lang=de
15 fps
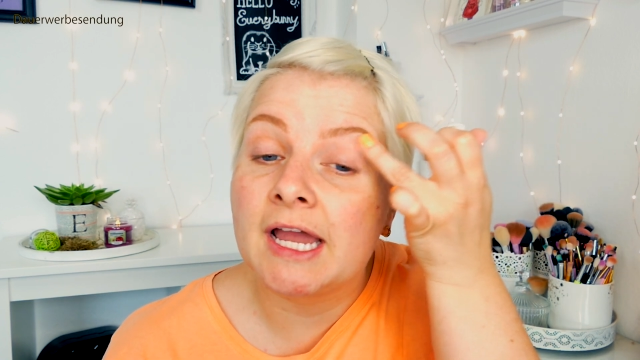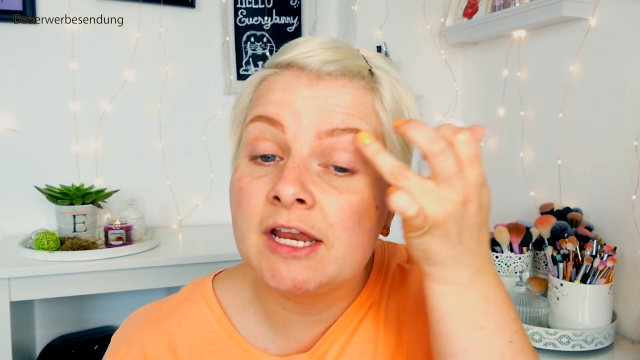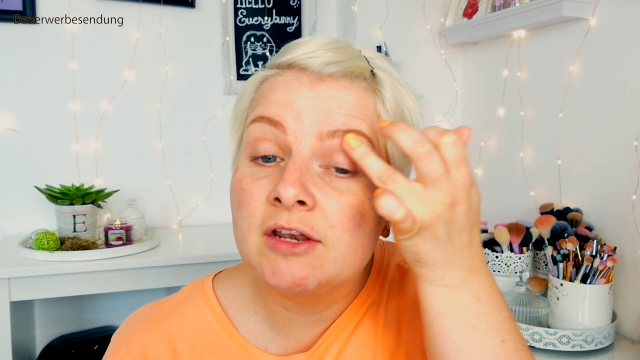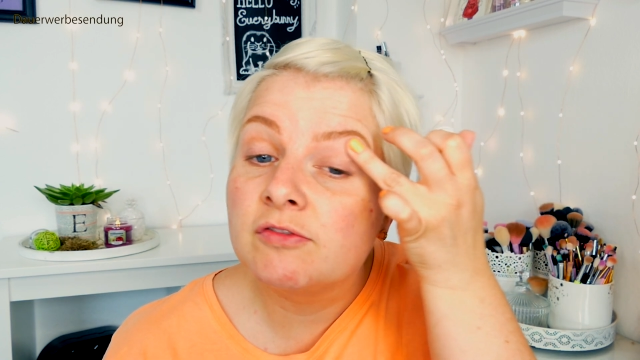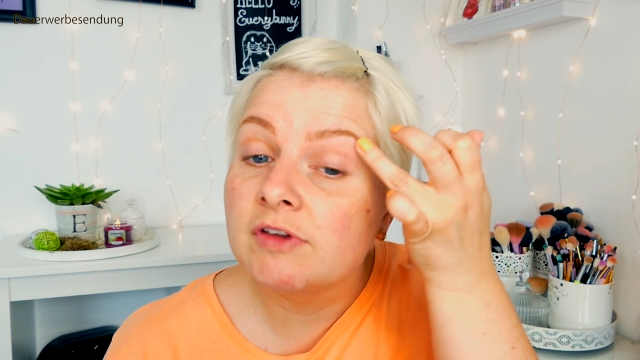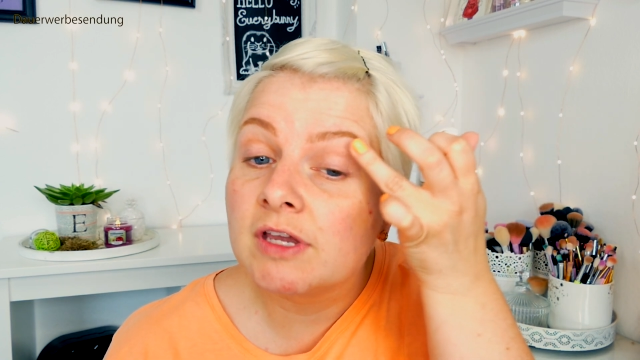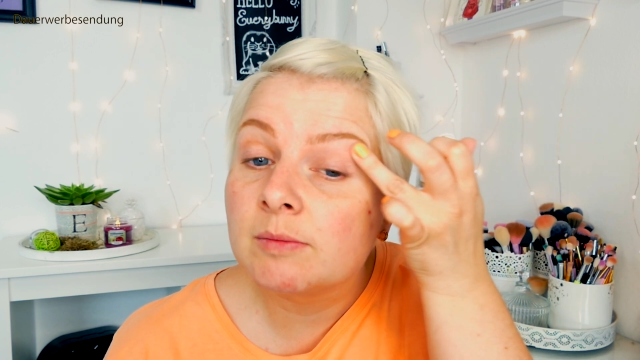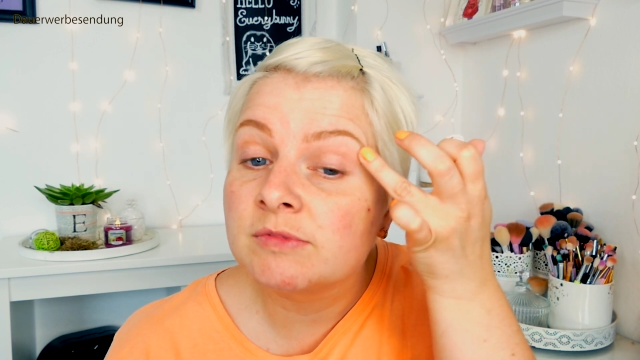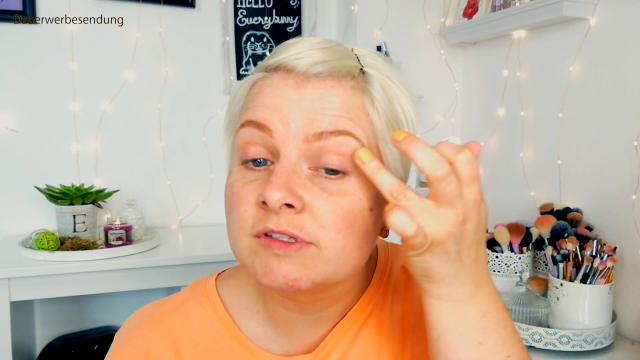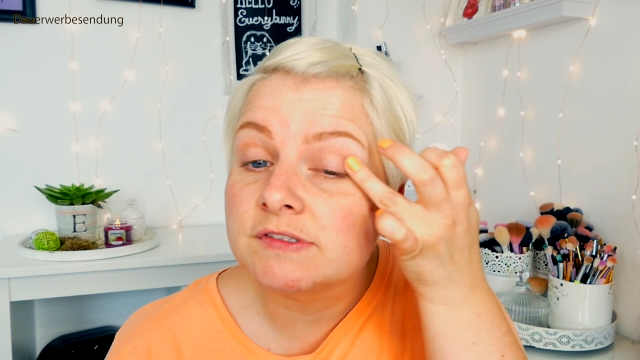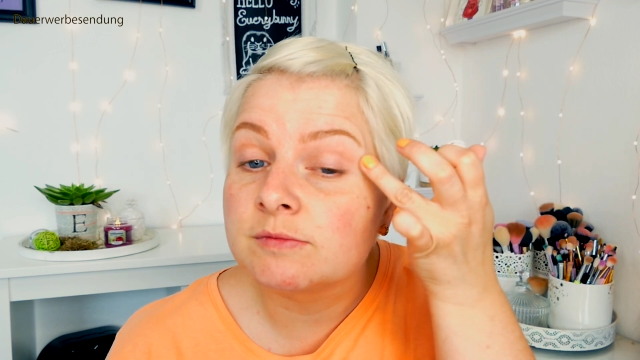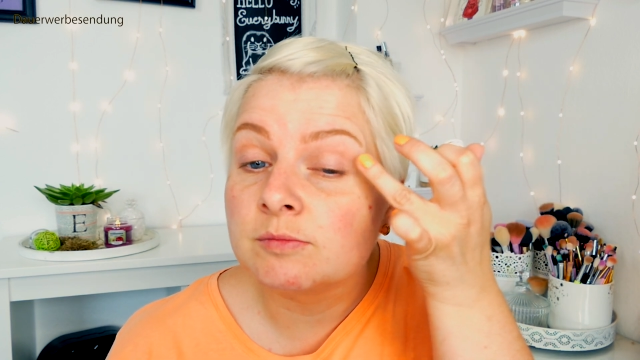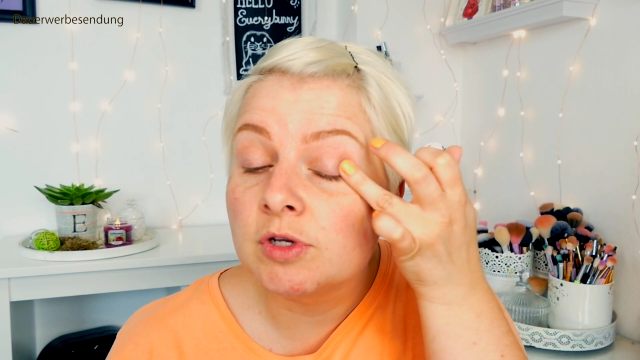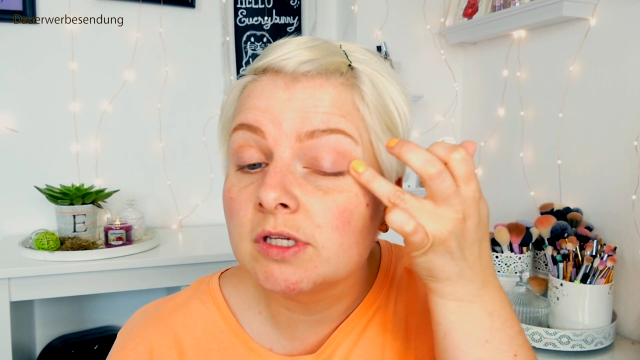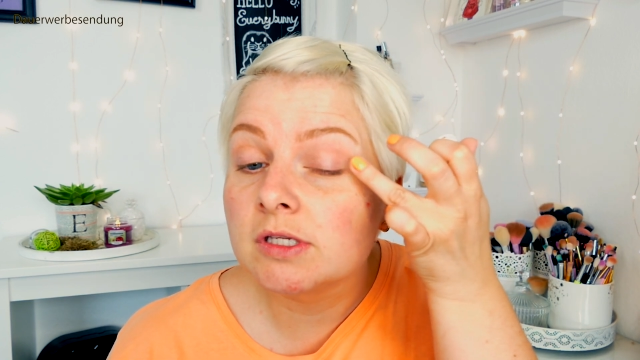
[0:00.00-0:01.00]

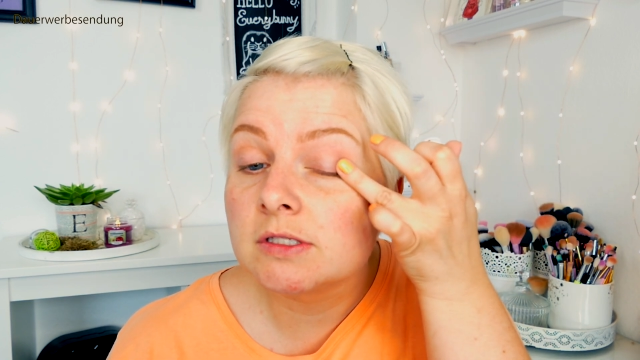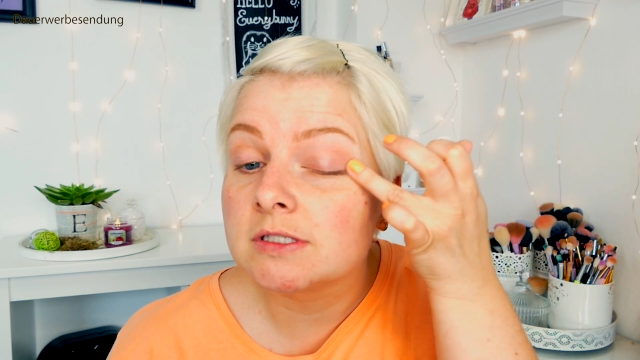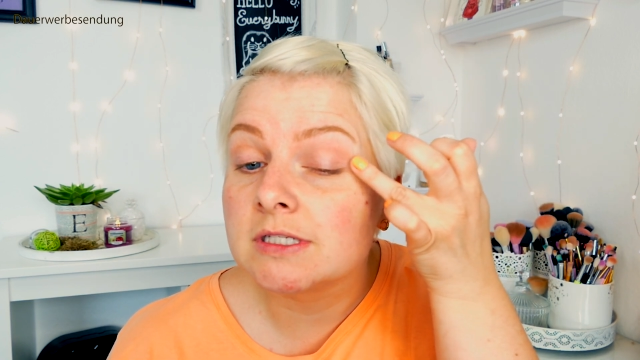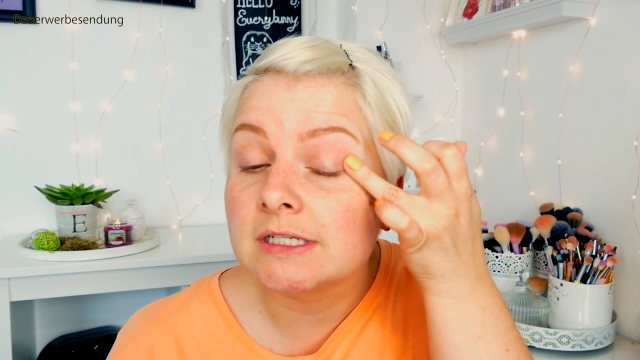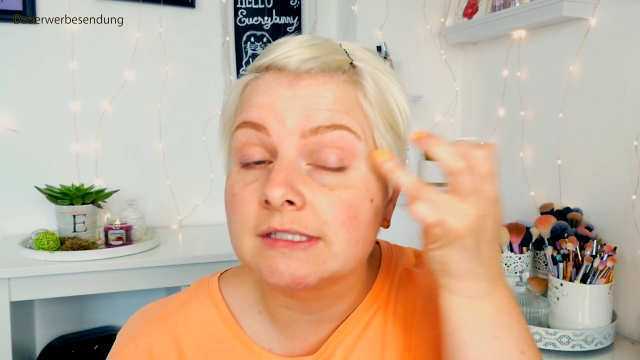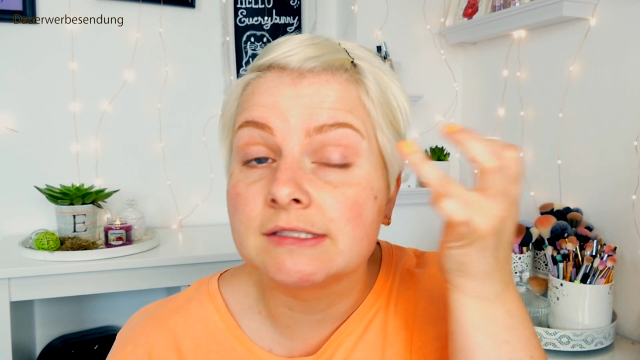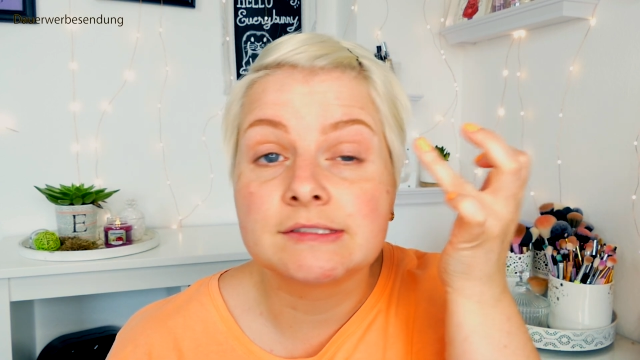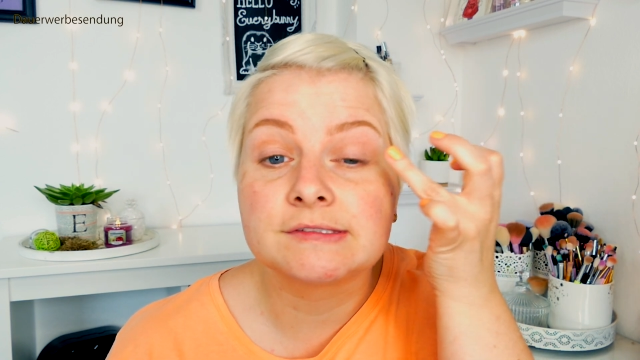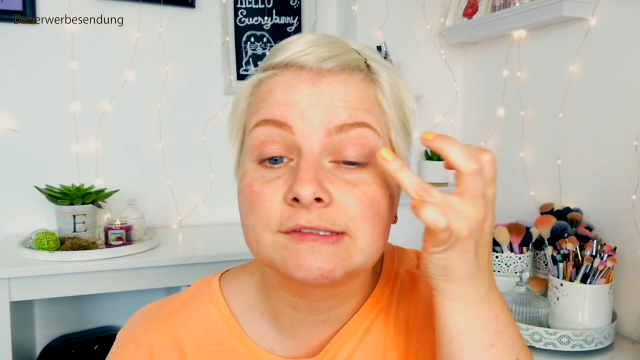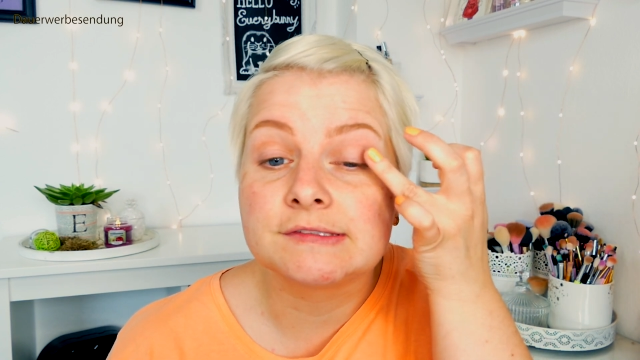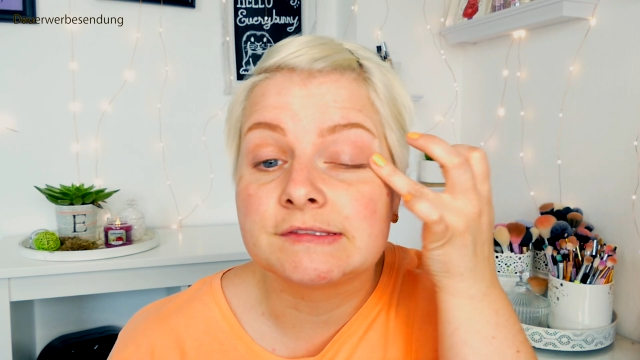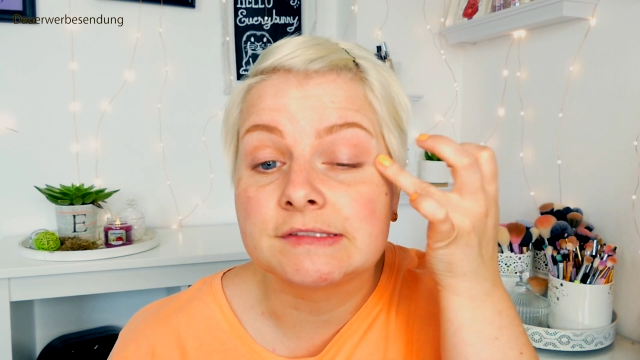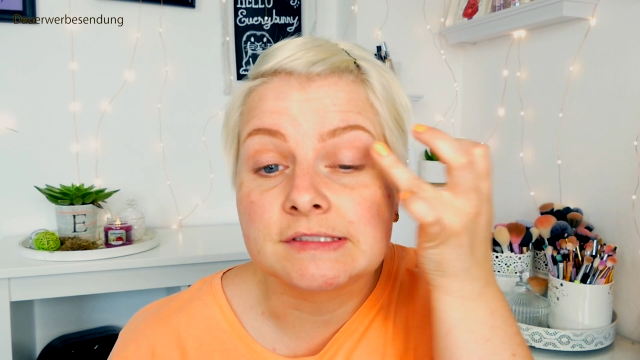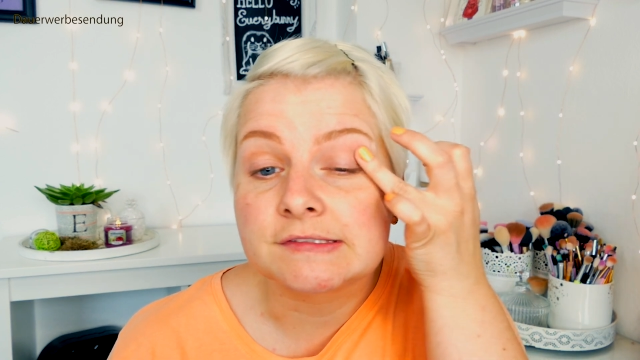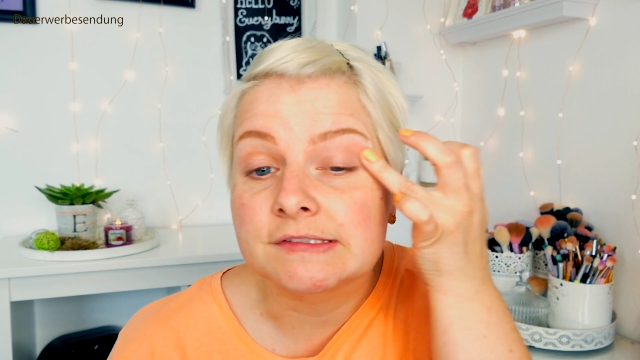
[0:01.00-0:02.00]
Einfärbendes möchte, dann ist
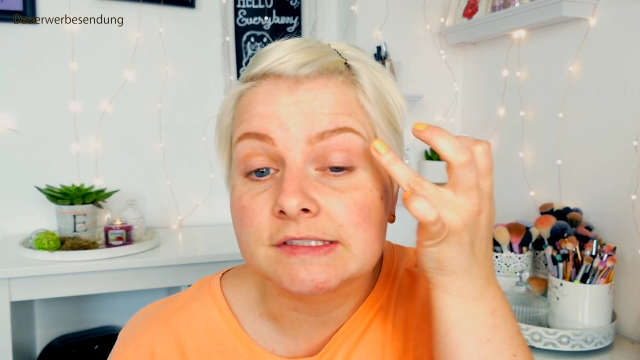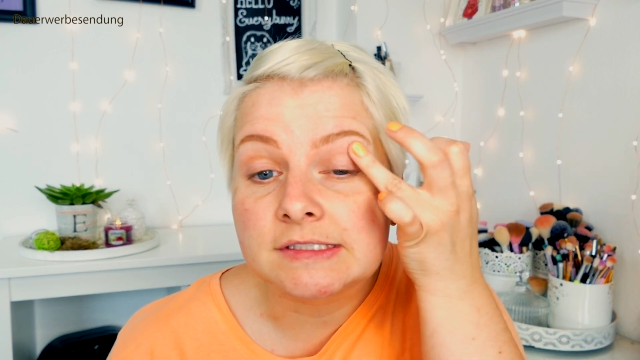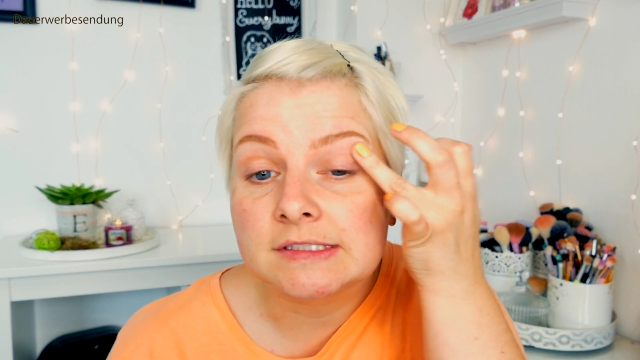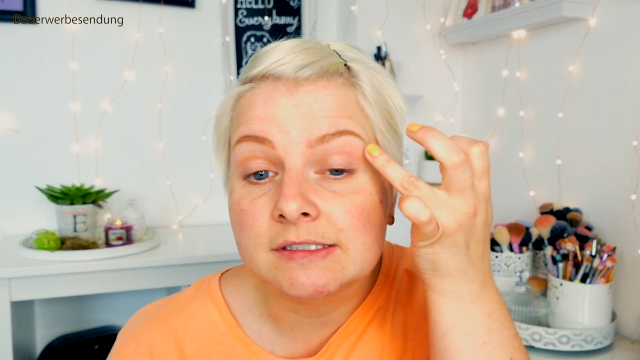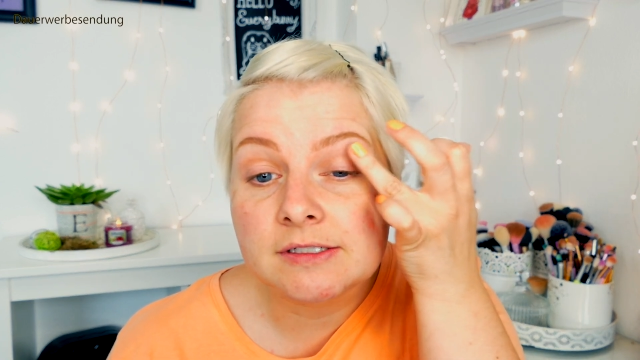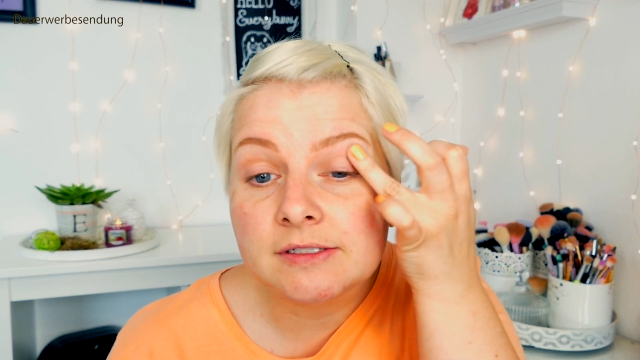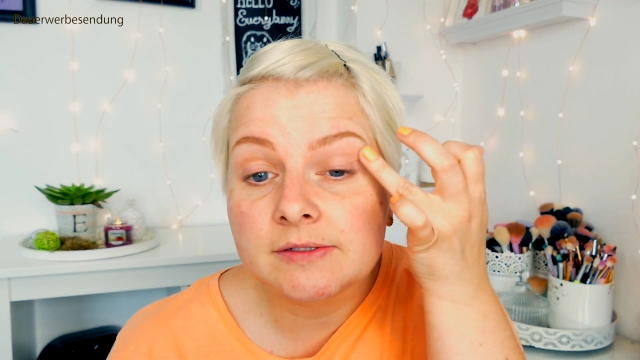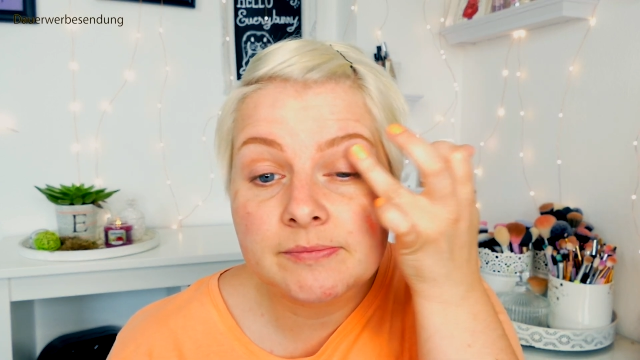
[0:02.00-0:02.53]
es nicht das Richtige.